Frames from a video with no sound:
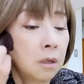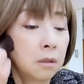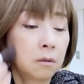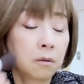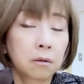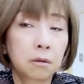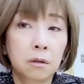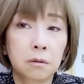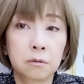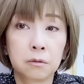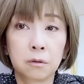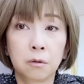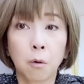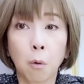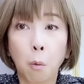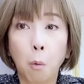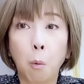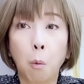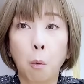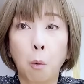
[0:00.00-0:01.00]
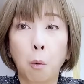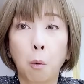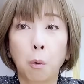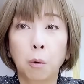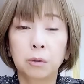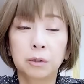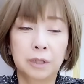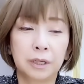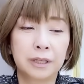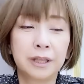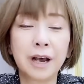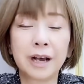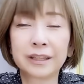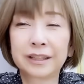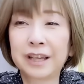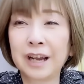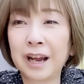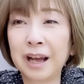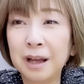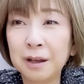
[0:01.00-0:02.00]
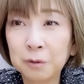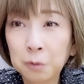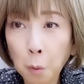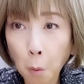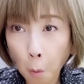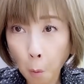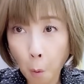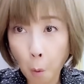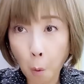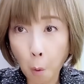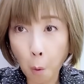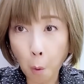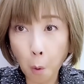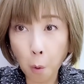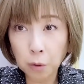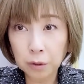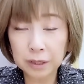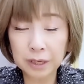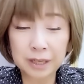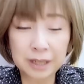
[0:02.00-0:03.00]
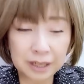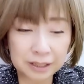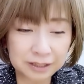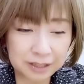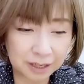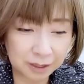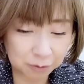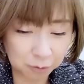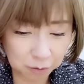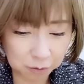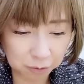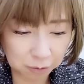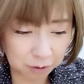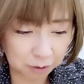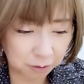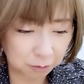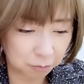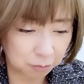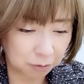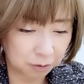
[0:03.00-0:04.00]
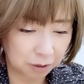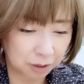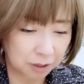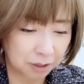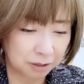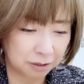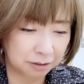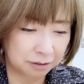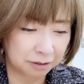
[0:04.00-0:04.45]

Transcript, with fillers: なんか、でなったら、ってなったらどうしようかと思うから